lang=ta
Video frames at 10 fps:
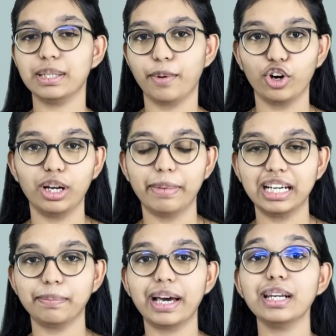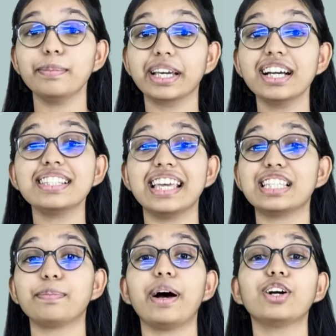ஏசப்பா உங்களை மன்னிப்பாரு பிகாஸ்
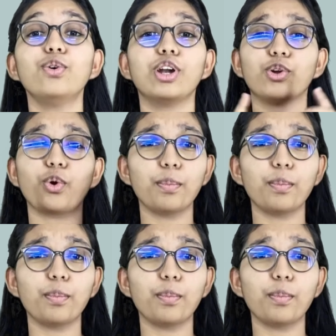ஏசப்பாக்கு உங்களை